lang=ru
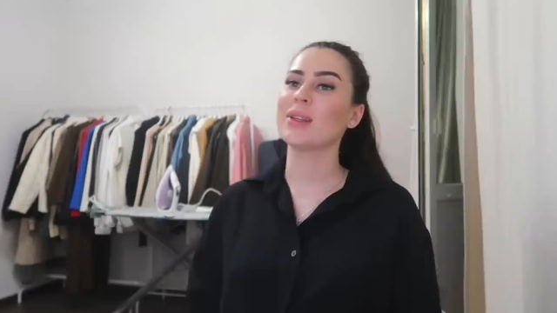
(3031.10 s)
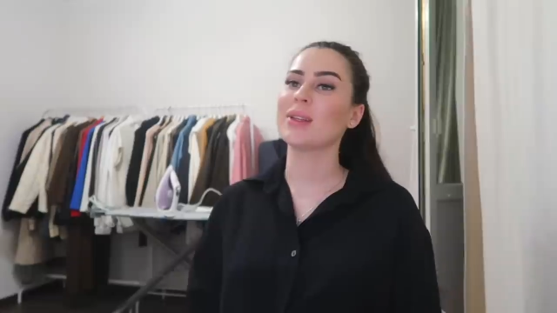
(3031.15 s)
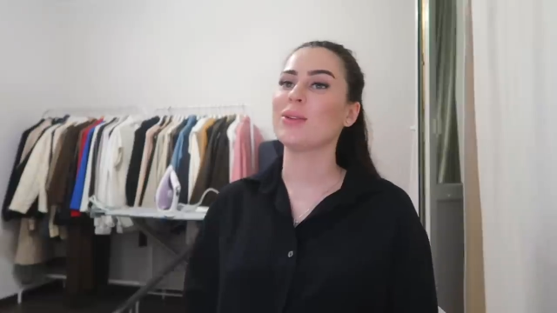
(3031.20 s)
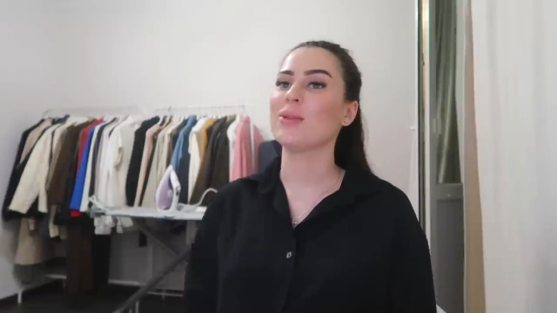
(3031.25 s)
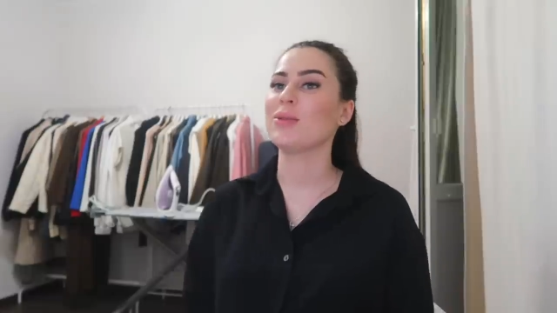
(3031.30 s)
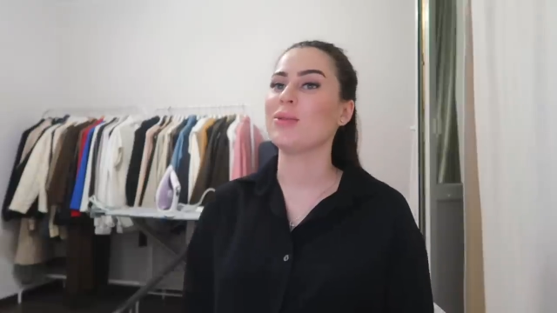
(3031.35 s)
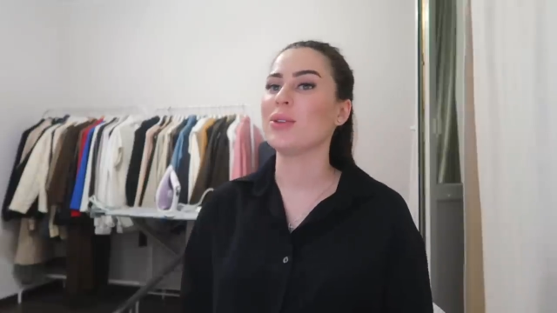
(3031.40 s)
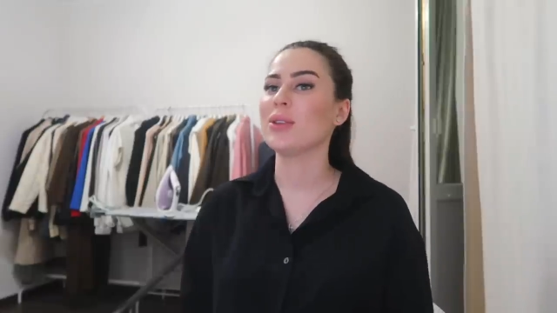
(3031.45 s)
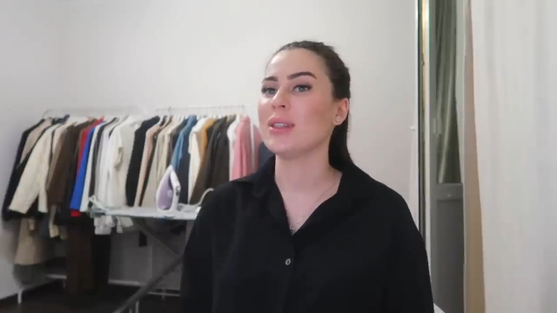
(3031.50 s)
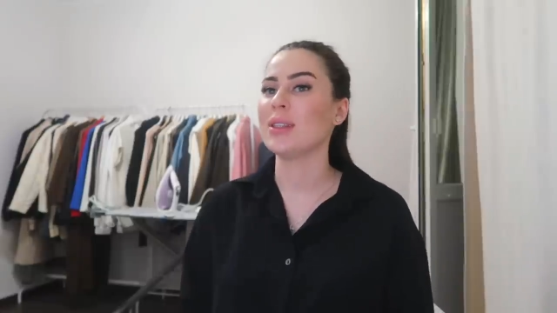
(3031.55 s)

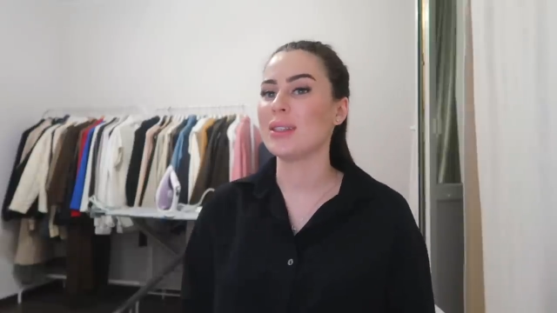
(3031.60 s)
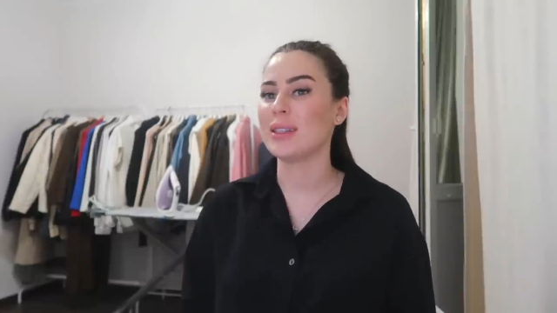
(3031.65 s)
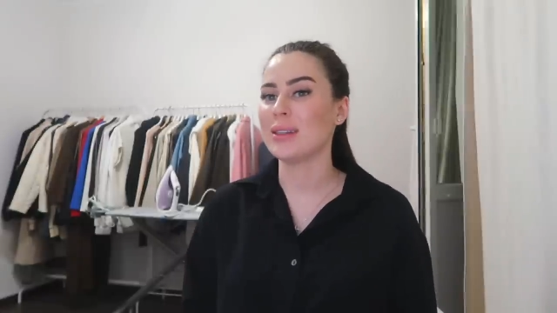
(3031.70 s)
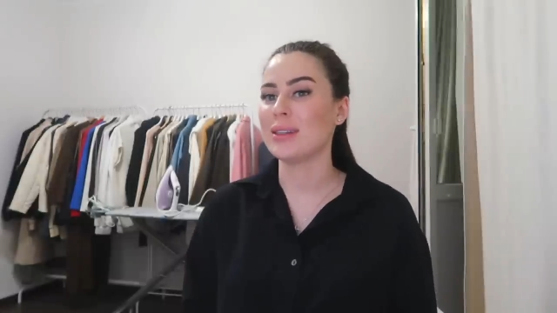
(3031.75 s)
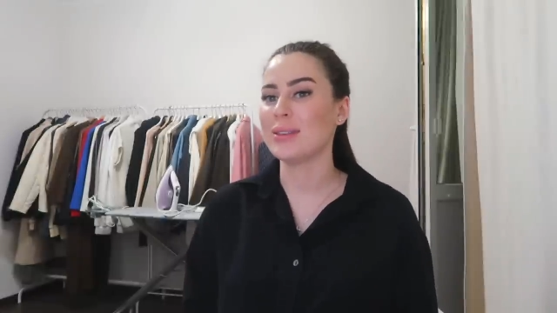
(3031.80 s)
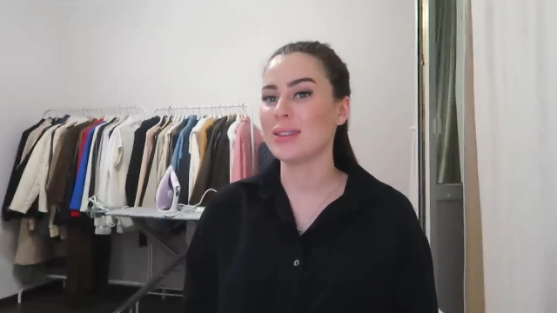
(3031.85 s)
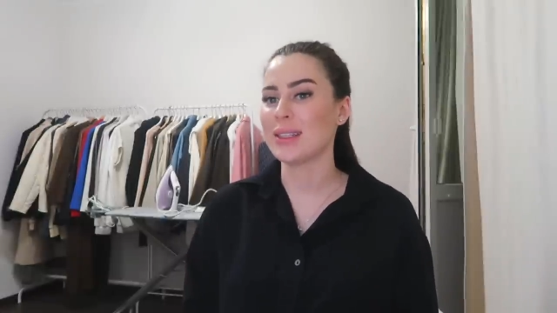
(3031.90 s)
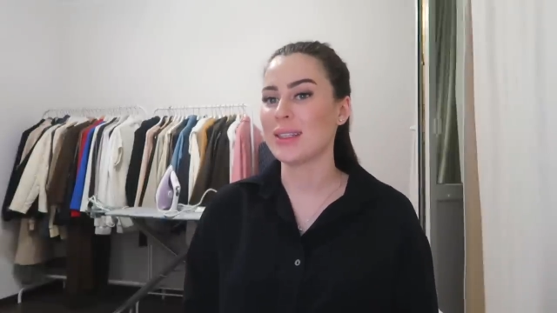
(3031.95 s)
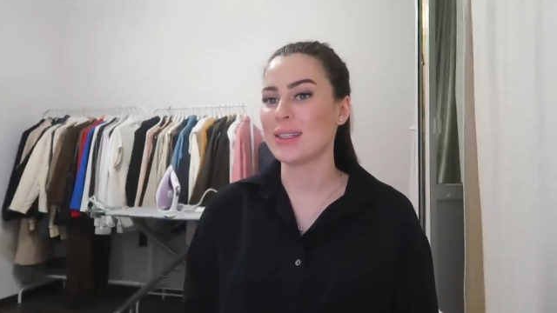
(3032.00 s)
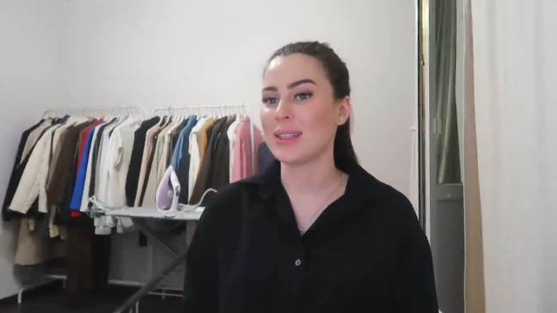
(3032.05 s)
Ну вот, и
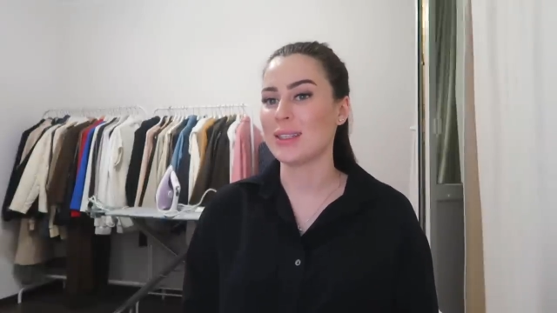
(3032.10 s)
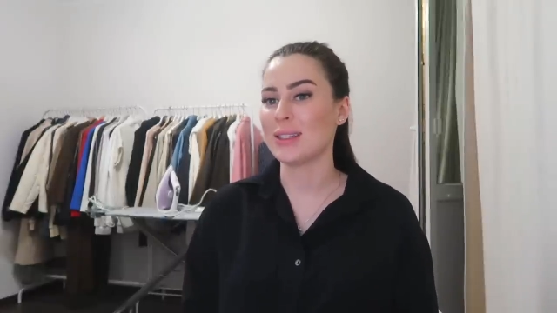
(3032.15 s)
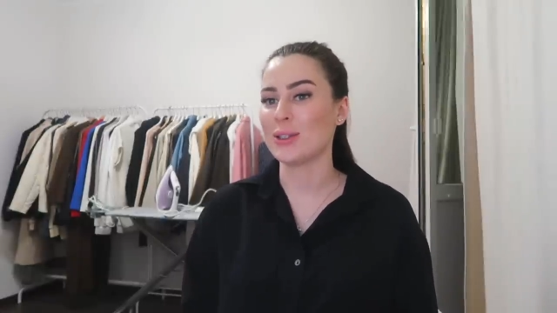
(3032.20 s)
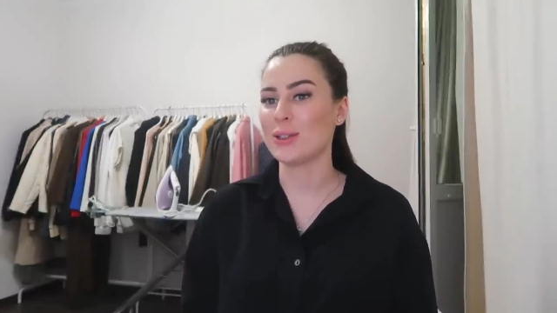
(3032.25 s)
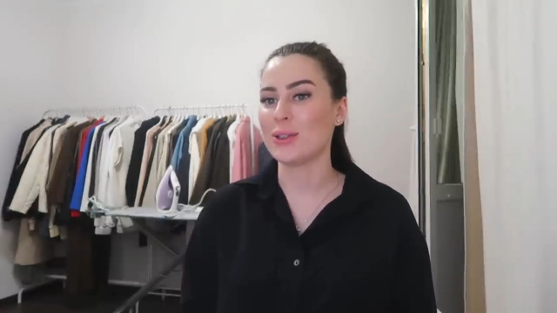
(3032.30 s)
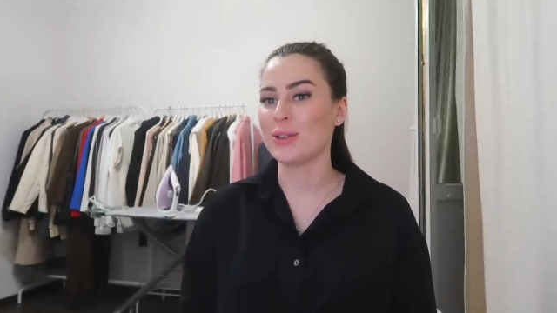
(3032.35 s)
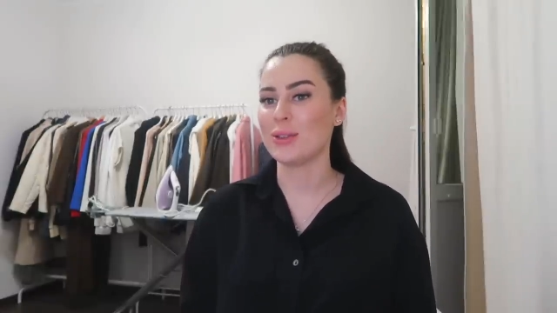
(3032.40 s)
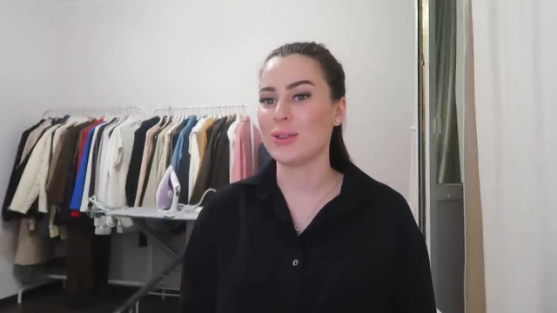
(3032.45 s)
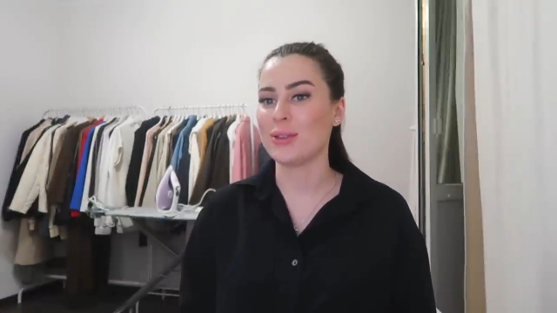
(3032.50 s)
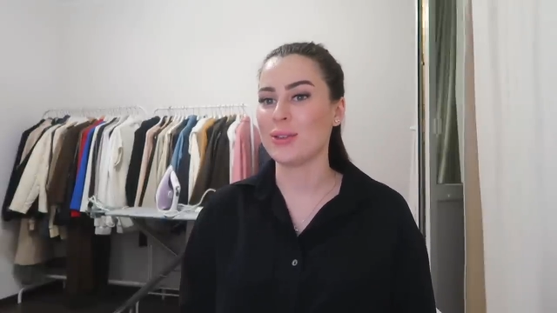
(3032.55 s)
Слава сказал,
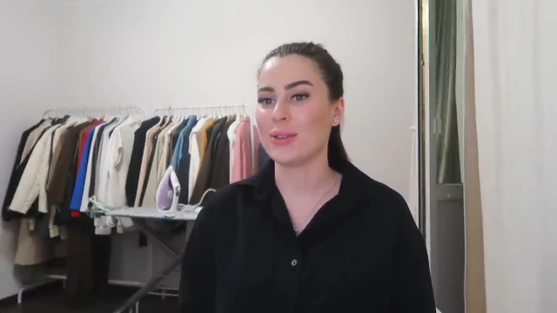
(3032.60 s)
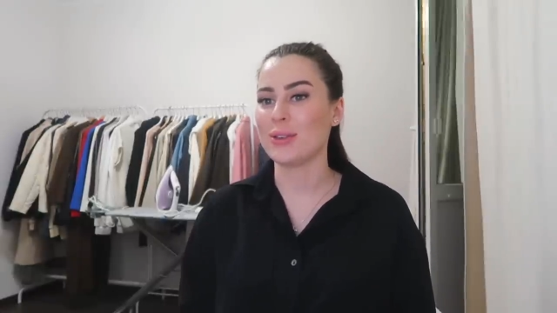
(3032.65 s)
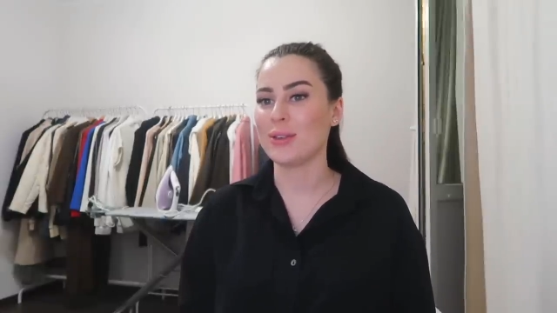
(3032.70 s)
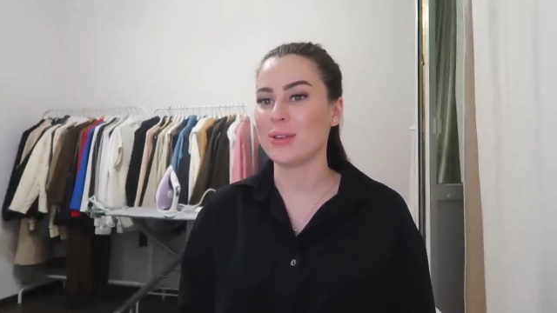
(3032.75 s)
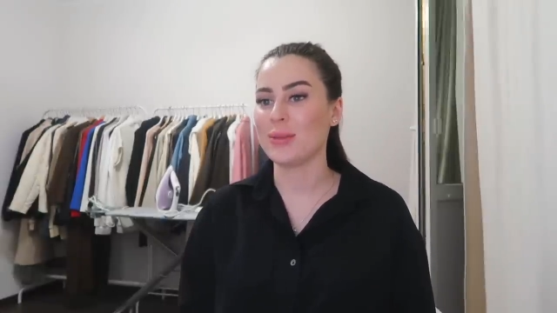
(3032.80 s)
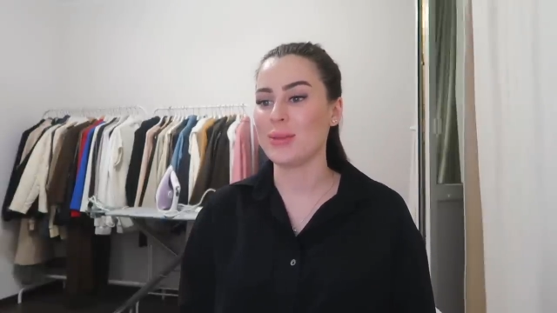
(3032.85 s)
что